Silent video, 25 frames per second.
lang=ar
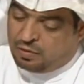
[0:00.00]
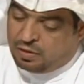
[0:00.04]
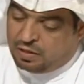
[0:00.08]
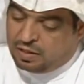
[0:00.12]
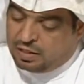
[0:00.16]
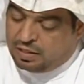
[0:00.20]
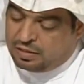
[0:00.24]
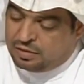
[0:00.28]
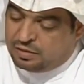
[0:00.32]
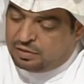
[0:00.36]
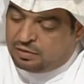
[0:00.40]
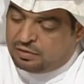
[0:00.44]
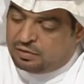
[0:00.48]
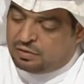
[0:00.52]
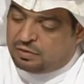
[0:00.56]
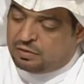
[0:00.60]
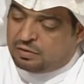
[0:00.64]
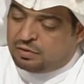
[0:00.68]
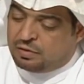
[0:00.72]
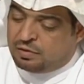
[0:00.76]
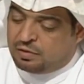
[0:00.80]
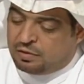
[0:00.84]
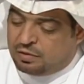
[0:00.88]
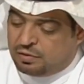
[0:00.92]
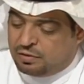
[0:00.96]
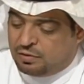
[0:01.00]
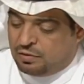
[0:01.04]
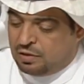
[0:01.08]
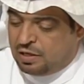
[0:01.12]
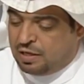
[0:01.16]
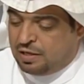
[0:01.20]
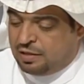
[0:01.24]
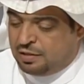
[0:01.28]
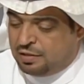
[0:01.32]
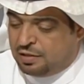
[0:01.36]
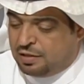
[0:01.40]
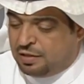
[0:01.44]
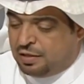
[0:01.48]
والله
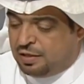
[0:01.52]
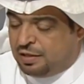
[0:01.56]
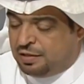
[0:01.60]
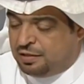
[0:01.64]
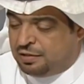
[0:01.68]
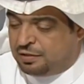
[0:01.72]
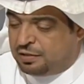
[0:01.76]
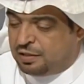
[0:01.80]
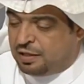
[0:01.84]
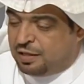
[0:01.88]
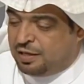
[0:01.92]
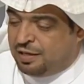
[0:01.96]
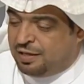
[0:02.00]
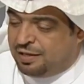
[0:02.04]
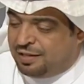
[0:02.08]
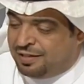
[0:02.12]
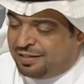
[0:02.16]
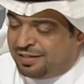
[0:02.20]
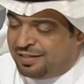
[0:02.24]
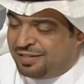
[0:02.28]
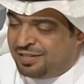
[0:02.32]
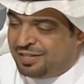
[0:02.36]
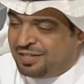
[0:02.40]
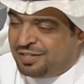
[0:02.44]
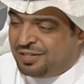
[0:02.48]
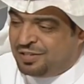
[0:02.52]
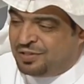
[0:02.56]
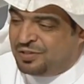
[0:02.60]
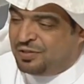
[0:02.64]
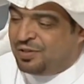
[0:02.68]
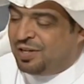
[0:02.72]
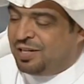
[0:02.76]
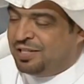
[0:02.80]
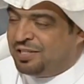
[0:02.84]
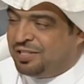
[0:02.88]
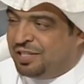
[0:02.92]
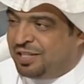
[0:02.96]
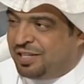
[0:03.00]
سؤال يعني صراحة
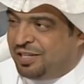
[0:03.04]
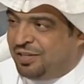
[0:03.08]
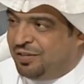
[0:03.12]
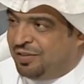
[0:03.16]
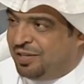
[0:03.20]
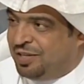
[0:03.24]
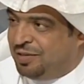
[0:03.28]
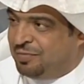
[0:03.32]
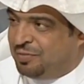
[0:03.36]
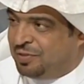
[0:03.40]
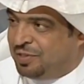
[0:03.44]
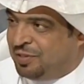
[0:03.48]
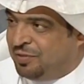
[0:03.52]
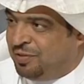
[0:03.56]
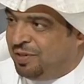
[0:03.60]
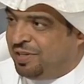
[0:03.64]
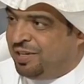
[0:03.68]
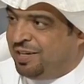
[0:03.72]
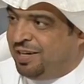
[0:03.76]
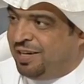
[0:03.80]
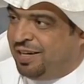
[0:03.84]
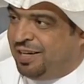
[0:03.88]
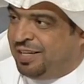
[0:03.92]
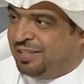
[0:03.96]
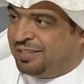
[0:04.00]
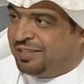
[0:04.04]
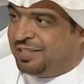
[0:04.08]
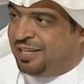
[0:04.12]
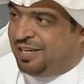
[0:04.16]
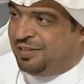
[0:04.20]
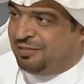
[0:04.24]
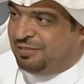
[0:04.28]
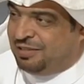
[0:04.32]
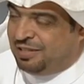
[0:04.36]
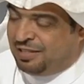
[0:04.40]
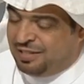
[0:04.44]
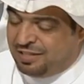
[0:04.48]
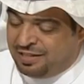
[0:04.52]
سؤال جريء وغير متوقع على
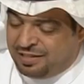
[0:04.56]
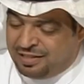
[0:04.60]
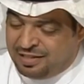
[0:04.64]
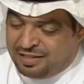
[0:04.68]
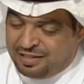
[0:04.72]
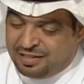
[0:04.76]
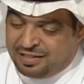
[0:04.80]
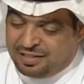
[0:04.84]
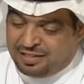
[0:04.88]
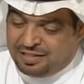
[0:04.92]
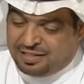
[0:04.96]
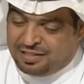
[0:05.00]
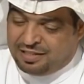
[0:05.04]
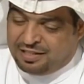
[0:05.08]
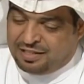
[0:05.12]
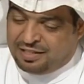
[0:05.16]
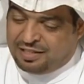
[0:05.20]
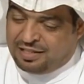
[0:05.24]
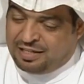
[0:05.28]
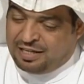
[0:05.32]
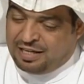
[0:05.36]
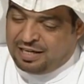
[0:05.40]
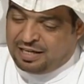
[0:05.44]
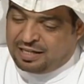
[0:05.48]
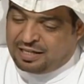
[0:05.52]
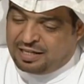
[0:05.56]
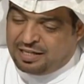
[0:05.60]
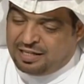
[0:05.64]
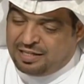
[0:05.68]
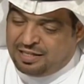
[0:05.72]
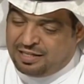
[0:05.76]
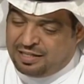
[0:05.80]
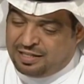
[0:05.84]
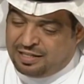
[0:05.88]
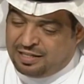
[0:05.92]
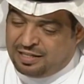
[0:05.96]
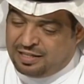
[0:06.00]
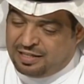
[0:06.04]
هالطاولة
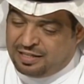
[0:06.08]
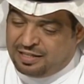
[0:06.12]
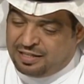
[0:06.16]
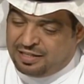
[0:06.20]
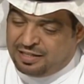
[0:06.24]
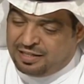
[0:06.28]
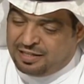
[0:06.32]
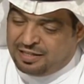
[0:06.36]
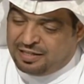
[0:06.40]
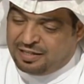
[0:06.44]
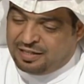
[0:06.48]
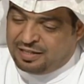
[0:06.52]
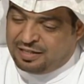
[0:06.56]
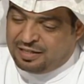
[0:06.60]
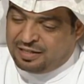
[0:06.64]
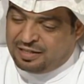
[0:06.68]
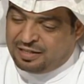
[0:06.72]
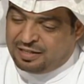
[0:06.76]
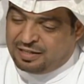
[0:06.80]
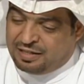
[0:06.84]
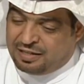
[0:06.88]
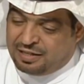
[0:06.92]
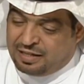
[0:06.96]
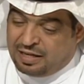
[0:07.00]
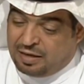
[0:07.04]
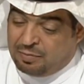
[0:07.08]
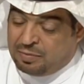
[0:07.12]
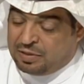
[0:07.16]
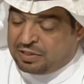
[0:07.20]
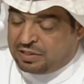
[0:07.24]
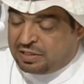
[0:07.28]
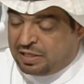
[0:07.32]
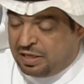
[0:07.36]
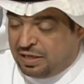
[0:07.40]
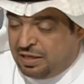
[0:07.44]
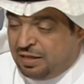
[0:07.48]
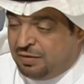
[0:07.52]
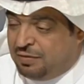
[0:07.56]
لكن آه، أبى
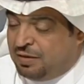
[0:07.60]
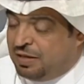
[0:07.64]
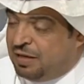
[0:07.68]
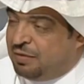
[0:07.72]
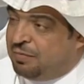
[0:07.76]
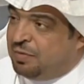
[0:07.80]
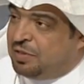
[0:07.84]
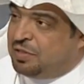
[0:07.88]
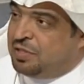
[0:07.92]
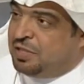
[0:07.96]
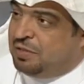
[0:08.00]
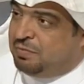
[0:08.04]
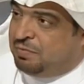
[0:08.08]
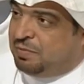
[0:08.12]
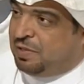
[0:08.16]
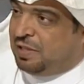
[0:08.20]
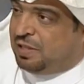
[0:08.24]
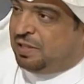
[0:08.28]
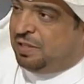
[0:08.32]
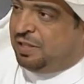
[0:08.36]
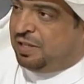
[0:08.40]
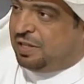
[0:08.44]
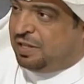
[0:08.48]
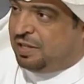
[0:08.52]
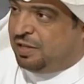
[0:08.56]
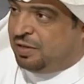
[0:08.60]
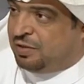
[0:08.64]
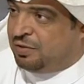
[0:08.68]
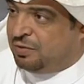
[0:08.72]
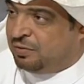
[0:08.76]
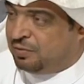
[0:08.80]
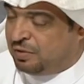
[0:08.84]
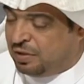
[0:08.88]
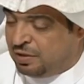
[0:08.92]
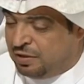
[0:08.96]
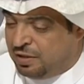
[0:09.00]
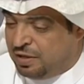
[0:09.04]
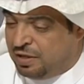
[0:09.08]
أتكلم أنا بجيب تقدير
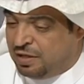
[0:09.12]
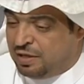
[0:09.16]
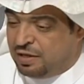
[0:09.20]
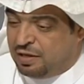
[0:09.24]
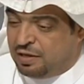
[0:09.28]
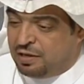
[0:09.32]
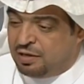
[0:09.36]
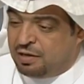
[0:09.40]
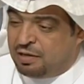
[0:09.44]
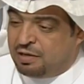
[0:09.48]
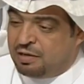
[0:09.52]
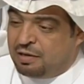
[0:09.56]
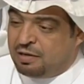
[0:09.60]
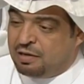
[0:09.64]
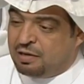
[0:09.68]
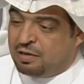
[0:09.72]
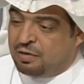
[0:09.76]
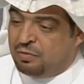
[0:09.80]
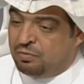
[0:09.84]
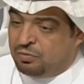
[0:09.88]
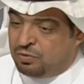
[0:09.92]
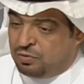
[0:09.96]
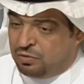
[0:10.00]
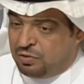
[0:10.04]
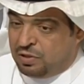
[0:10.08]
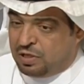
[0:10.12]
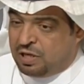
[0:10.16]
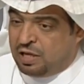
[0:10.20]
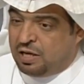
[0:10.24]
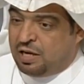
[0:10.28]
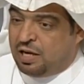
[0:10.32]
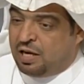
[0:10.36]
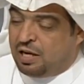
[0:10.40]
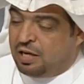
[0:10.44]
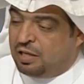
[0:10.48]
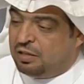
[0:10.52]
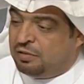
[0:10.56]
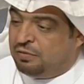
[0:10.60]
لك وتقدير وجودي
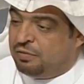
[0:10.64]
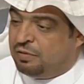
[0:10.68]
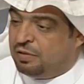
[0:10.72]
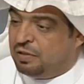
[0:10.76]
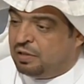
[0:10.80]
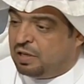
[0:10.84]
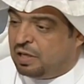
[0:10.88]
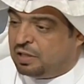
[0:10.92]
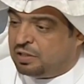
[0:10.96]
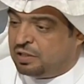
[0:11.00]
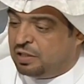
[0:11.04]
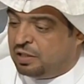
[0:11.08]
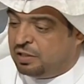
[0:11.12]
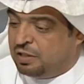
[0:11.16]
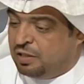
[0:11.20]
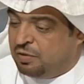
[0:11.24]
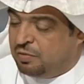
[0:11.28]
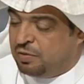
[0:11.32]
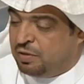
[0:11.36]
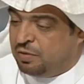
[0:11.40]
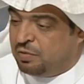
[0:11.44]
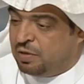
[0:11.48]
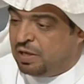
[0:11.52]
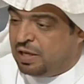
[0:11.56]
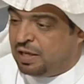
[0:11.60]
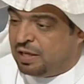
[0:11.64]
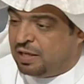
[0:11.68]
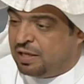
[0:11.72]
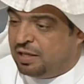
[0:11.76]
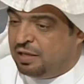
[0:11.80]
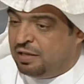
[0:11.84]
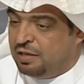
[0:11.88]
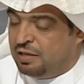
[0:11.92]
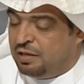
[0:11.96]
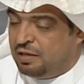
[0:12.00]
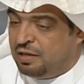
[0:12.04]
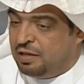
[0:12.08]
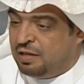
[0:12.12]
كناقد في أكشي دوري
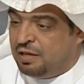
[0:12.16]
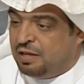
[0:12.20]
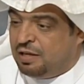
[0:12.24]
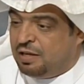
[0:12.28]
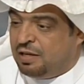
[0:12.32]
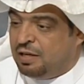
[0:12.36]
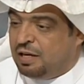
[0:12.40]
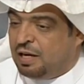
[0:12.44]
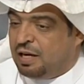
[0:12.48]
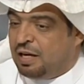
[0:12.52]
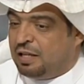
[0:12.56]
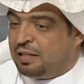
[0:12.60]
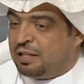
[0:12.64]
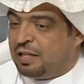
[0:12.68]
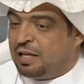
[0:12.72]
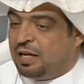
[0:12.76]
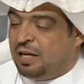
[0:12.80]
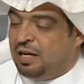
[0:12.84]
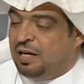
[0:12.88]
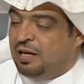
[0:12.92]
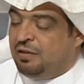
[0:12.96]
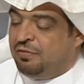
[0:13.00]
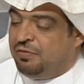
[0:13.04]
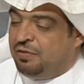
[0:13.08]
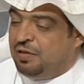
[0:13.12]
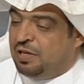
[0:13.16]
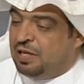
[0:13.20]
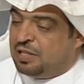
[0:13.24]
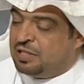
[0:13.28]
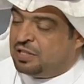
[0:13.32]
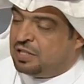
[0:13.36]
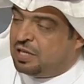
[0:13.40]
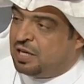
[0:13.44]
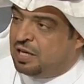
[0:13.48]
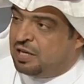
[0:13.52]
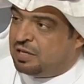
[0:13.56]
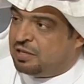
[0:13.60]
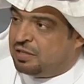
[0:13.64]
ولكن لن أتكلم في
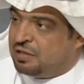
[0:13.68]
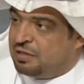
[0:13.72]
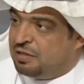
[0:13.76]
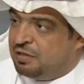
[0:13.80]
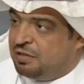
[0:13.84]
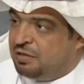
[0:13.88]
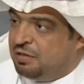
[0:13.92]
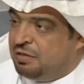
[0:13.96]
أسرار